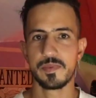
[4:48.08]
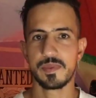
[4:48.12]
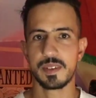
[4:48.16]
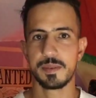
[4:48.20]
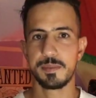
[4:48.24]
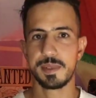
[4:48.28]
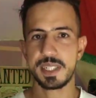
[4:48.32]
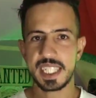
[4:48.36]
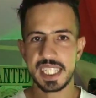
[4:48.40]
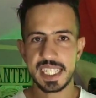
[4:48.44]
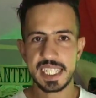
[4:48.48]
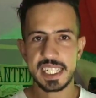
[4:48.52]

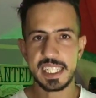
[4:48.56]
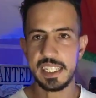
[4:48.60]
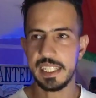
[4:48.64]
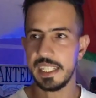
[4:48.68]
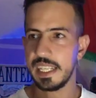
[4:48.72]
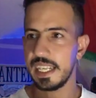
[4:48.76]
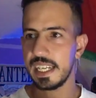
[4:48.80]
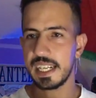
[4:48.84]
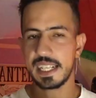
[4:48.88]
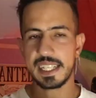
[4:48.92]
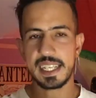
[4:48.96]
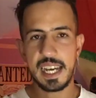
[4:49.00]
ماشي غير
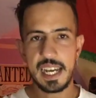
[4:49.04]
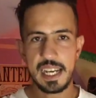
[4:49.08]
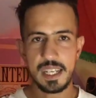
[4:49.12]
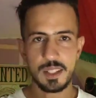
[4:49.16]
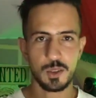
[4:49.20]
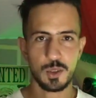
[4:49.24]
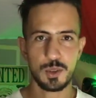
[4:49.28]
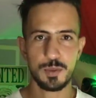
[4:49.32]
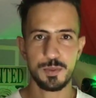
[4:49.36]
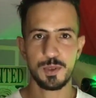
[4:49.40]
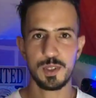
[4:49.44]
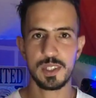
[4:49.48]
حنايا كاع
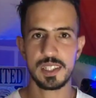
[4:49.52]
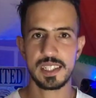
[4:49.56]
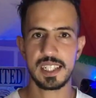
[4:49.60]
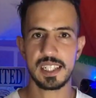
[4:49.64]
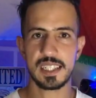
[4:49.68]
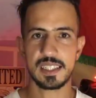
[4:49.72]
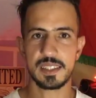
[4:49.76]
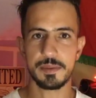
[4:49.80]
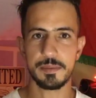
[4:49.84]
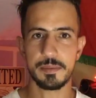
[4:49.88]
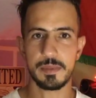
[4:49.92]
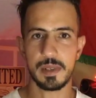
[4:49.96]
دوك البوليس اللي
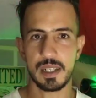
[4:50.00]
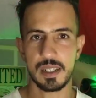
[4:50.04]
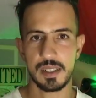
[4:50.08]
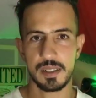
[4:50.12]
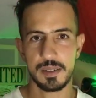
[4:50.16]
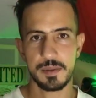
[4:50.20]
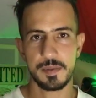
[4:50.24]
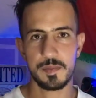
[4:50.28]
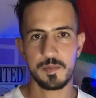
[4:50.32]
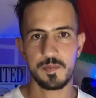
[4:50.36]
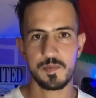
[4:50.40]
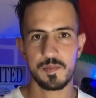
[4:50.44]
تما
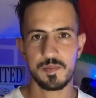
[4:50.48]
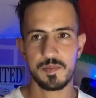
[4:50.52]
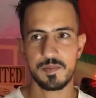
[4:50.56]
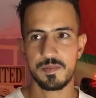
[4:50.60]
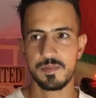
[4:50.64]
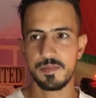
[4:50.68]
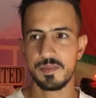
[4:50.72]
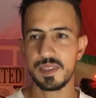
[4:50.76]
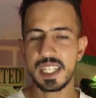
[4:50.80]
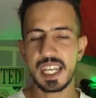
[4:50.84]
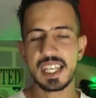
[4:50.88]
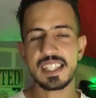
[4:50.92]

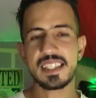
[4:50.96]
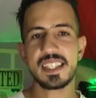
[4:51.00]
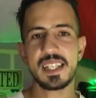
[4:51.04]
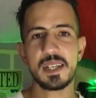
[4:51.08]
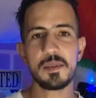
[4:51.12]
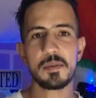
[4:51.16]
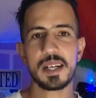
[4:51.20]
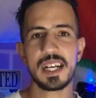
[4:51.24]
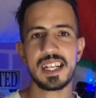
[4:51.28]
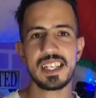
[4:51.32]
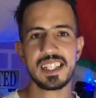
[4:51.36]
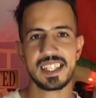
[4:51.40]
من
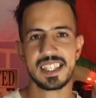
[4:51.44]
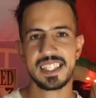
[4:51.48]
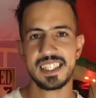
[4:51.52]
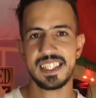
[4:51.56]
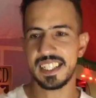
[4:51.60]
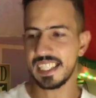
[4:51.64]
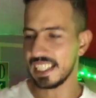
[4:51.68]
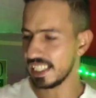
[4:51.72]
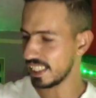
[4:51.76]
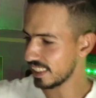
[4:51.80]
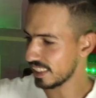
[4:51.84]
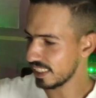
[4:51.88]
اطيب خلق
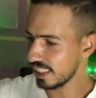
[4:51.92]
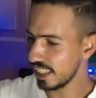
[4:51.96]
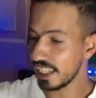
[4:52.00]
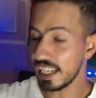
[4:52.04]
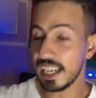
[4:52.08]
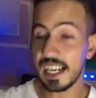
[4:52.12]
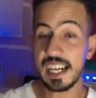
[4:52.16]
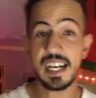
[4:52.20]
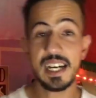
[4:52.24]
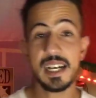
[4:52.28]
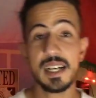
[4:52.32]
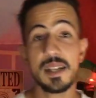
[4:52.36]
الله
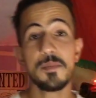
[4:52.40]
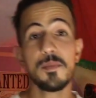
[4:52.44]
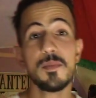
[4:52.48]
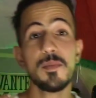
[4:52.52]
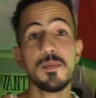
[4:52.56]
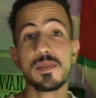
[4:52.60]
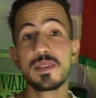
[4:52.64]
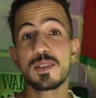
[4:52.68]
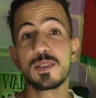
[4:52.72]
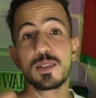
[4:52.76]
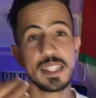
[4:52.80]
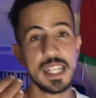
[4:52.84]
الصراحه
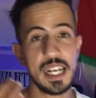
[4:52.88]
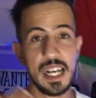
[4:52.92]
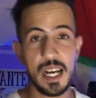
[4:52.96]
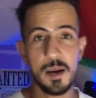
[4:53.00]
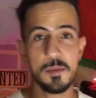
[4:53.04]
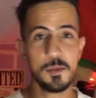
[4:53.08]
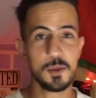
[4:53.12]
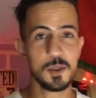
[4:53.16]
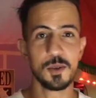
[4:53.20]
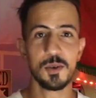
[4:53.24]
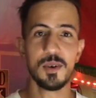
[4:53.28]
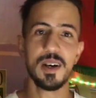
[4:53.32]

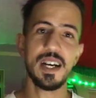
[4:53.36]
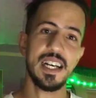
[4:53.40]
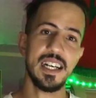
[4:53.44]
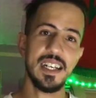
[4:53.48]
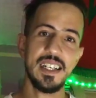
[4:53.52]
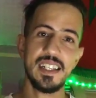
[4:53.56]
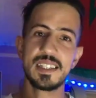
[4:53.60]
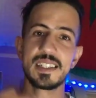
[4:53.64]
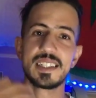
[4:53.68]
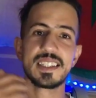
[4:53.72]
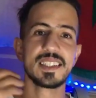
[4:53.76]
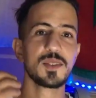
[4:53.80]
التعامل
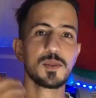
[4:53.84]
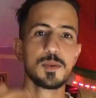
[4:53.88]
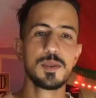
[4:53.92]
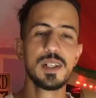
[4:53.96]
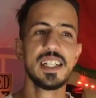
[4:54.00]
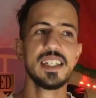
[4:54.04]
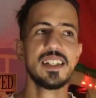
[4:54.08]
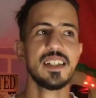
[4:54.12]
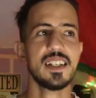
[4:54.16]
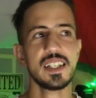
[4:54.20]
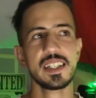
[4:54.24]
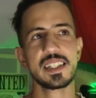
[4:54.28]
واعر
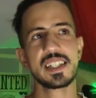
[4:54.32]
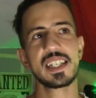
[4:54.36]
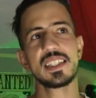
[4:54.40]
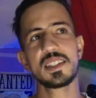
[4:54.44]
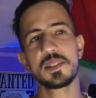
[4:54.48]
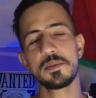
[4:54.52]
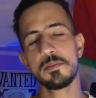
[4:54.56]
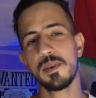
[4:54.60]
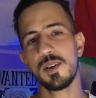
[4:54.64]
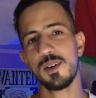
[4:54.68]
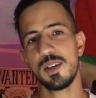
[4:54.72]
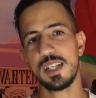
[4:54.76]
زوين كان
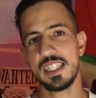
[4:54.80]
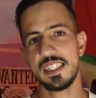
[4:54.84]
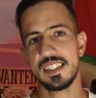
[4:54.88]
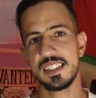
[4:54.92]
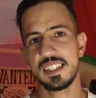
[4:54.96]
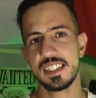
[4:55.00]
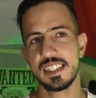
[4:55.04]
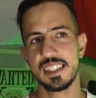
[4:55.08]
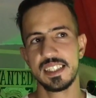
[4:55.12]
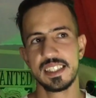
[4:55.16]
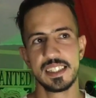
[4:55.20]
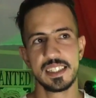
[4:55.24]
تما واحد
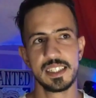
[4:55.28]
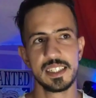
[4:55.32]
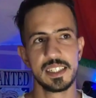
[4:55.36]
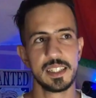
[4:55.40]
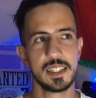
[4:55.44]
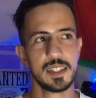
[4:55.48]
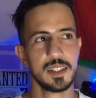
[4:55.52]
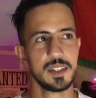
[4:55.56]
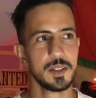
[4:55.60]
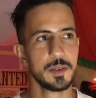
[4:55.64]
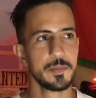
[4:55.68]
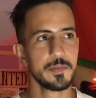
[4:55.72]

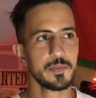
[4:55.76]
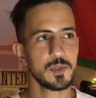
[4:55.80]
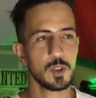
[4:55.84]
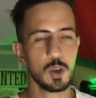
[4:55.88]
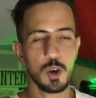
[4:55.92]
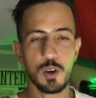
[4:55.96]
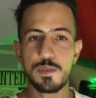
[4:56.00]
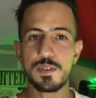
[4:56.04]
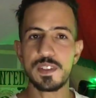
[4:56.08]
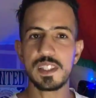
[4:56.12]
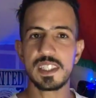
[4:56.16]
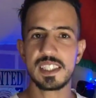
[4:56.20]

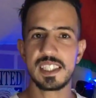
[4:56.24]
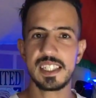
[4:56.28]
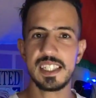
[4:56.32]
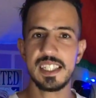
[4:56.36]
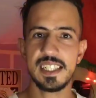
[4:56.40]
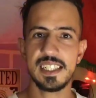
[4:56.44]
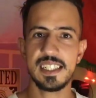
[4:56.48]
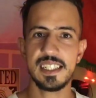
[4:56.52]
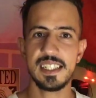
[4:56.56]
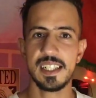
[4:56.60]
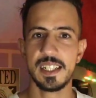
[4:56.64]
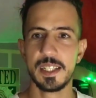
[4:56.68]

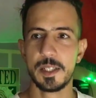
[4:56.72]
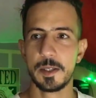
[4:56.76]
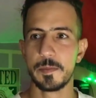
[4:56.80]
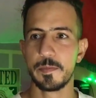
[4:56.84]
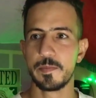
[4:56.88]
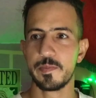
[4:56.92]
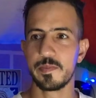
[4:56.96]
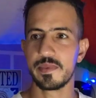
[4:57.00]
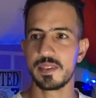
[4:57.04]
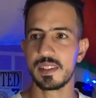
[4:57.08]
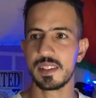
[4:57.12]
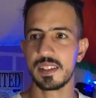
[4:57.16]
اوفيسيال
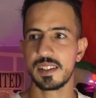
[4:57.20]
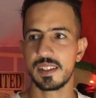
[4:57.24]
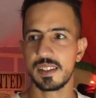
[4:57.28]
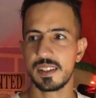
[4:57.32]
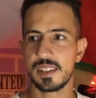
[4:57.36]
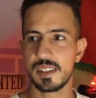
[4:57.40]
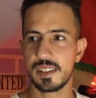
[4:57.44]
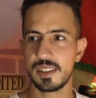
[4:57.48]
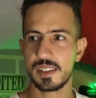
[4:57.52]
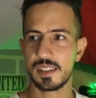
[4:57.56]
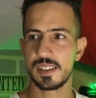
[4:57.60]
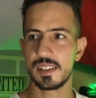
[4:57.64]

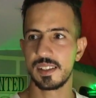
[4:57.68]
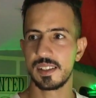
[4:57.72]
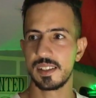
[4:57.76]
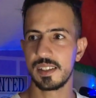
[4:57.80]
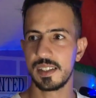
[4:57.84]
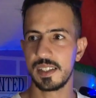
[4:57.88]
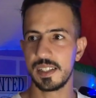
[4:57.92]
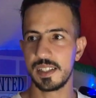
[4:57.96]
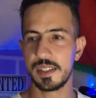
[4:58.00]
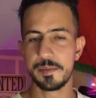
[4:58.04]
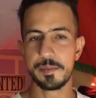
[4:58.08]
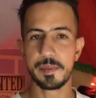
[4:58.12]

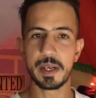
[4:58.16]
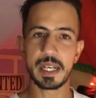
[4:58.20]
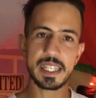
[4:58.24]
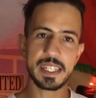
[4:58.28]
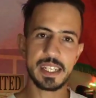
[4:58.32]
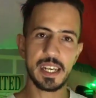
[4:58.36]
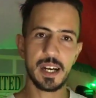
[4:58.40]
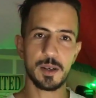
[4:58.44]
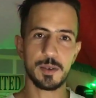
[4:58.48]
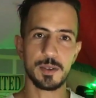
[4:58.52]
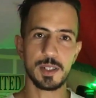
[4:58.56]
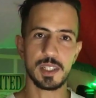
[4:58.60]
آه، آه،
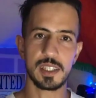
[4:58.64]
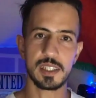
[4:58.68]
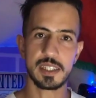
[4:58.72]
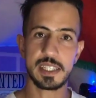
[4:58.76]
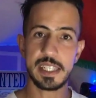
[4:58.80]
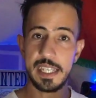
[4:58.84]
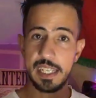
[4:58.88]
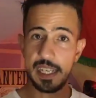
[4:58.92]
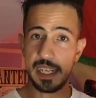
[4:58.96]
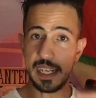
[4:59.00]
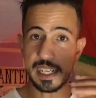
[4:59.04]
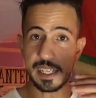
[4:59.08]
مغناوي
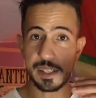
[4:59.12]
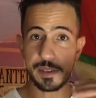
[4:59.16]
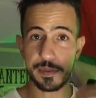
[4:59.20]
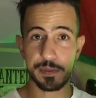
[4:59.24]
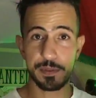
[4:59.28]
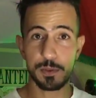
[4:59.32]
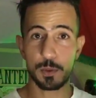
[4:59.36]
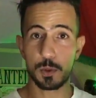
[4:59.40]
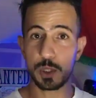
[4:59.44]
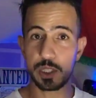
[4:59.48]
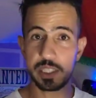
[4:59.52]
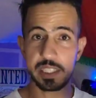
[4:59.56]

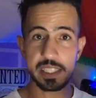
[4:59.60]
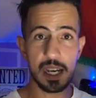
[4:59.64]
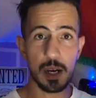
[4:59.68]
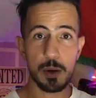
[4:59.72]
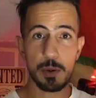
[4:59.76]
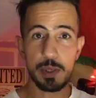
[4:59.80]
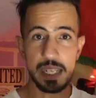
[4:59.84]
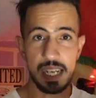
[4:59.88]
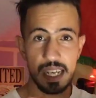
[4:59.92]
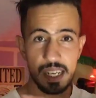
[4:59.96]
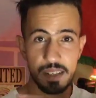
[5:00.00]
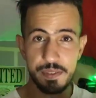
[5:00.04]
كيعرف وجده
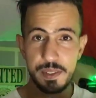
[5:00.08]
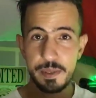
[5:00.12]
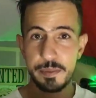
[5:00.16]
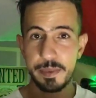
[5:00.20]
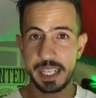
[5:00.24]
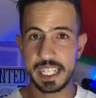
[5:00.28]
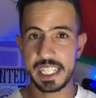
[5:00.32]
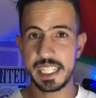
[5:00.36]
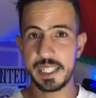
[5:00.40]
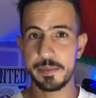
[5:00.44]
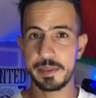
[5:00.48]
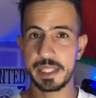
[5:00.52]
ويعرف
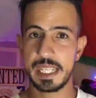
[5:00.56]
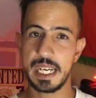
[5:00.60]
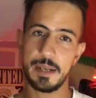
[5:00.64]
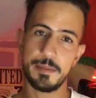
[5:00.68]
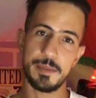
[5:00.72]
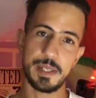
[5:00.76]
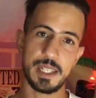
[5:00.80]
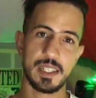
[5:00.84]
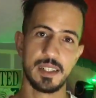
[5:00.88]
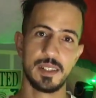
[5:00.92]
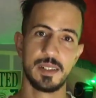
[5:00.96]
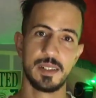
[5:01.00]
المغرب كامل